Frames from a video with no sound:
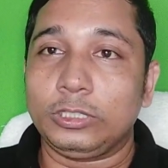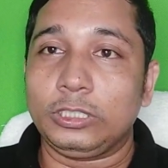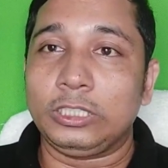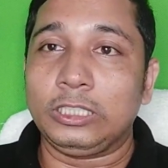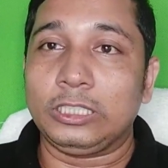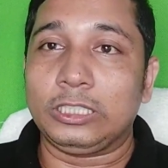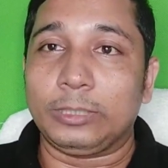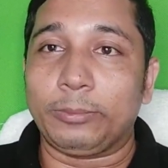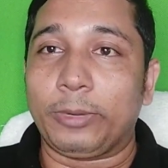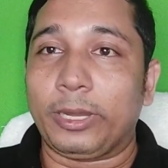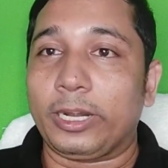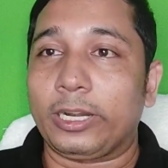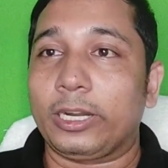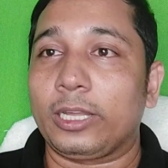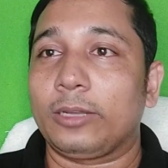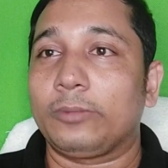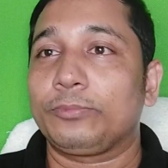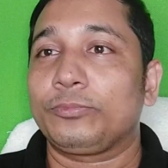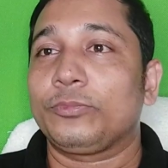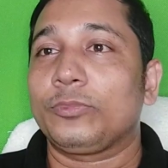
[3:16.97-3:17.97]
ই নিতে পারে
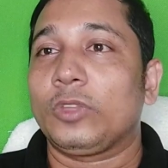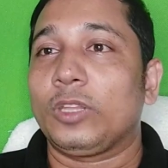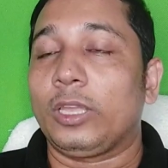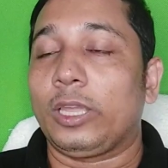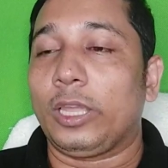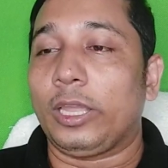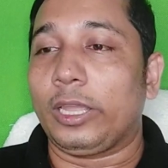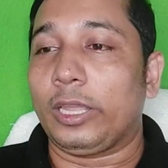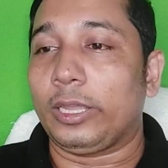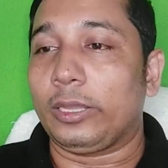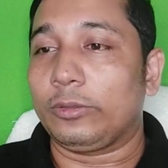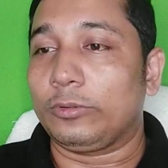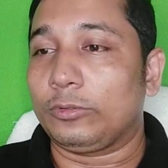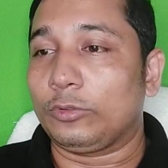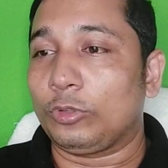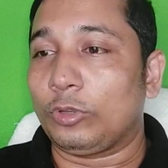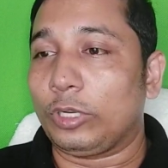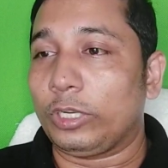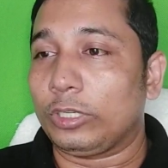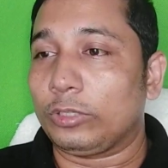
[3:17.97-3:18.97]
না
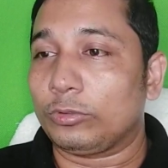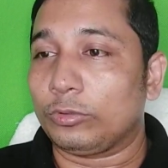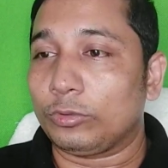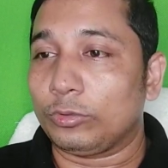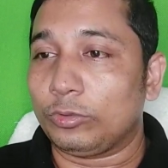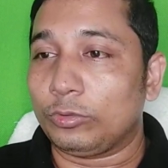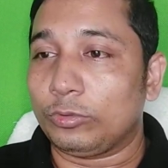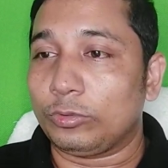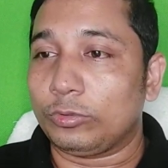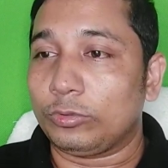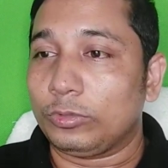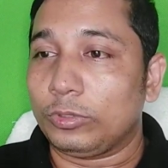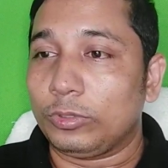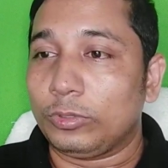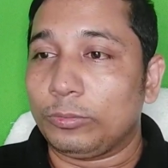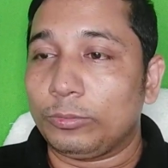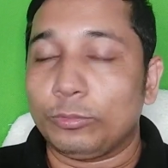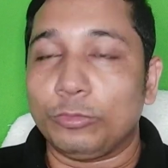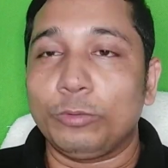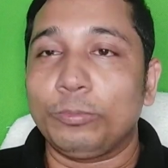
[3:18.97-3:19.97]
দলের কোনো
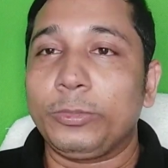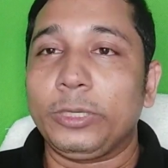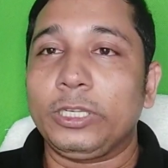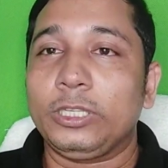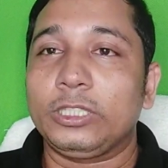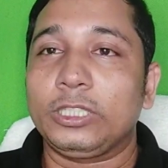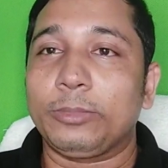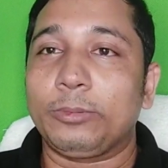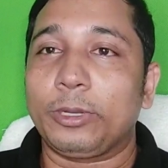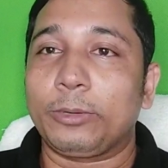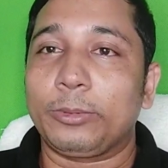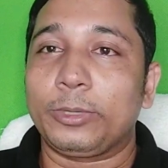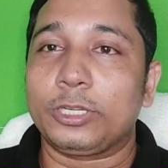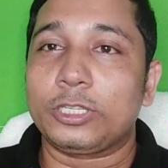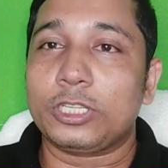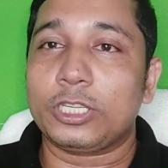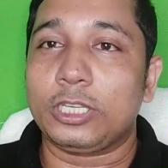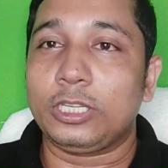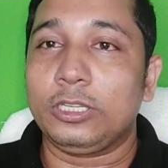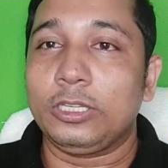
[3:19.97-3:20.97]
মুভমেন্ট নিতে পারবে
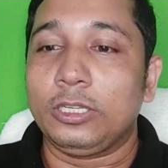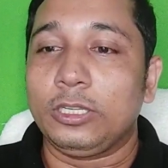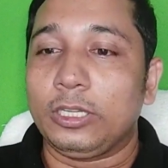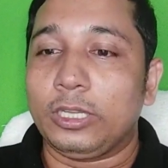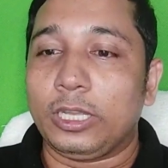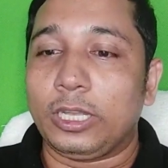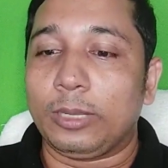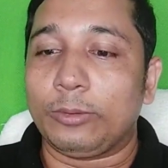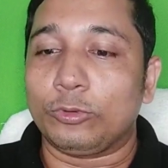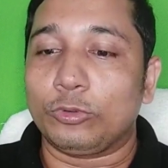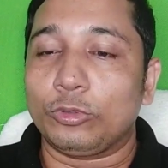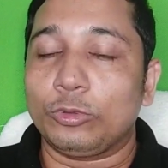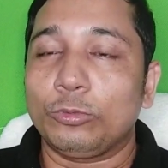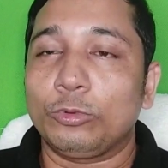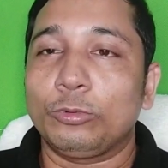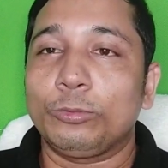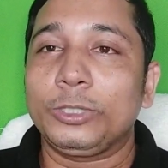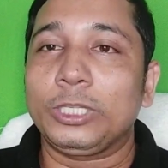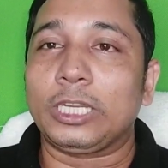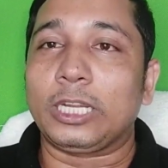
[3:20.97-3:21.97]
না সে কোনো
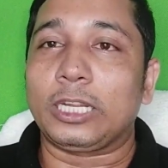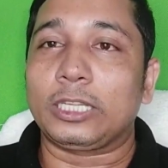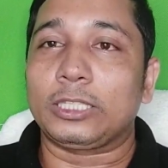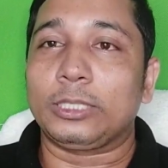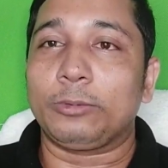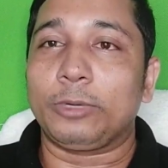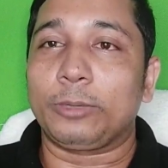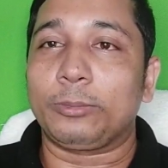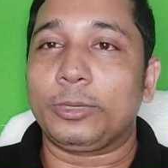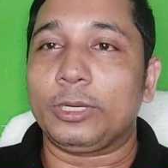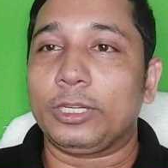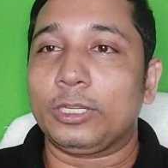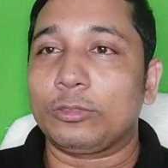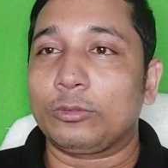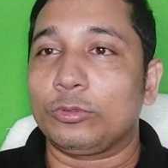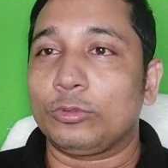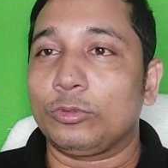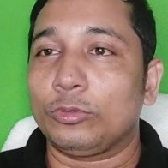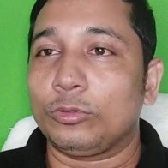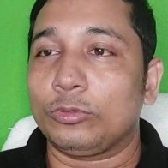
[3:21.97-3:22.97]
ভূমিকা রাখতে পারবে না
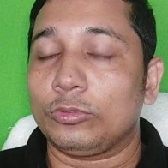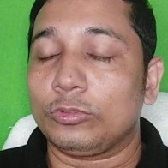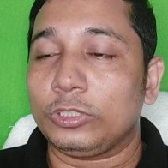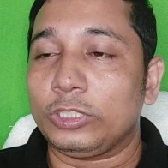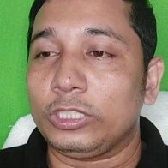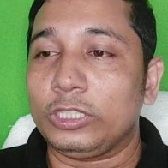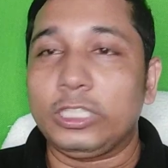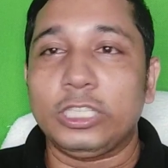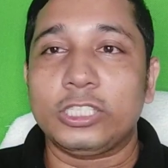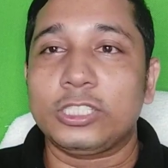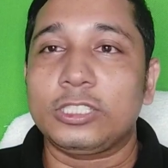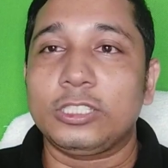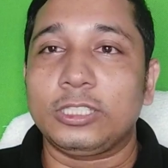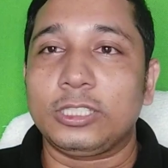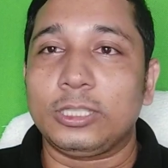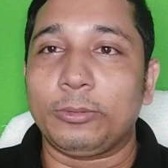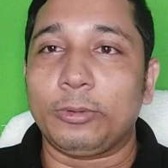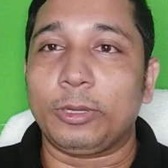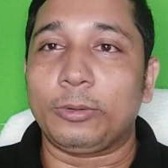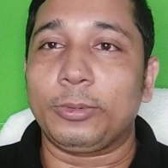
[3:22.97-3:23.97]
কোনো নির্দেশ
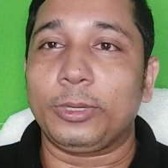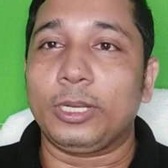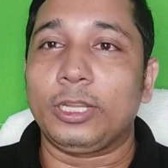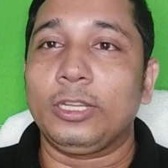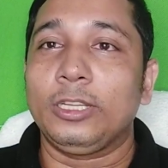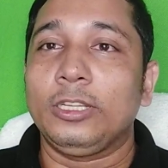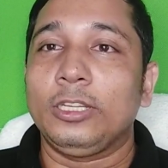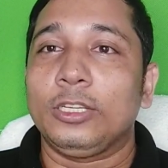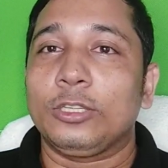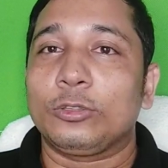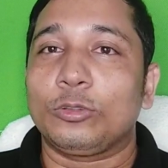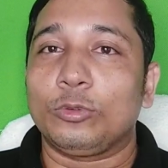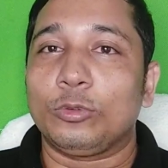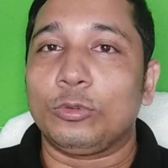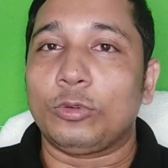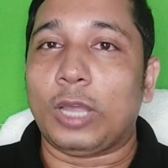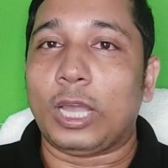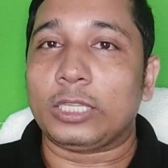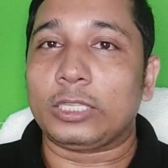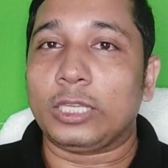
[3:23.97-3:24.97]
দিতে পারবে না তো
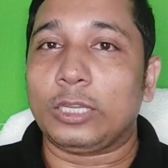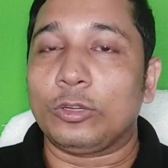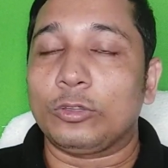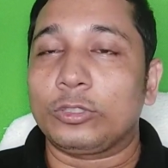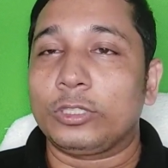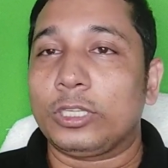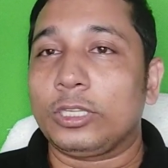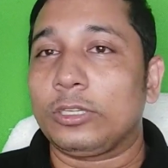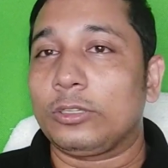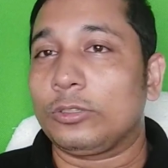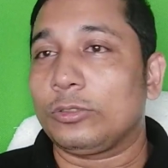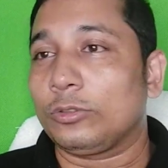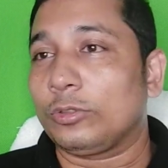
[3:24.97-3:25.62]
আদালতের